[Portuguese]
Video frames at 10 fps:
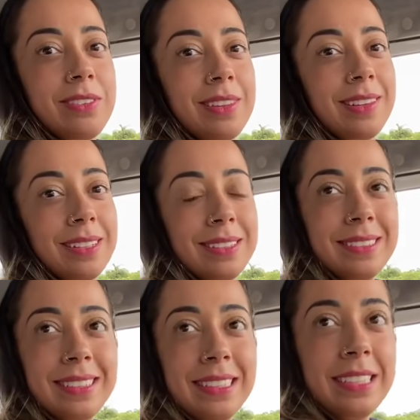vida.
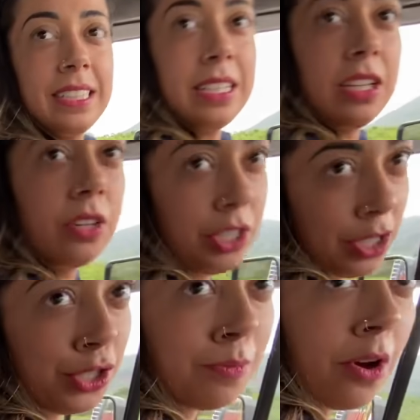Meu Deus, não Eu
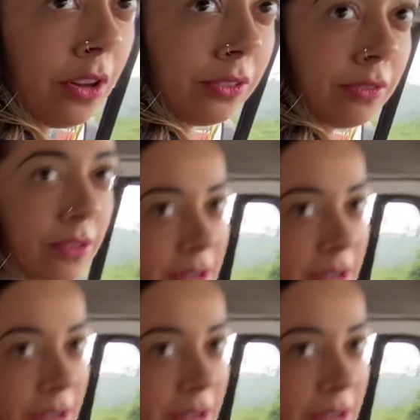dirijo moto, eu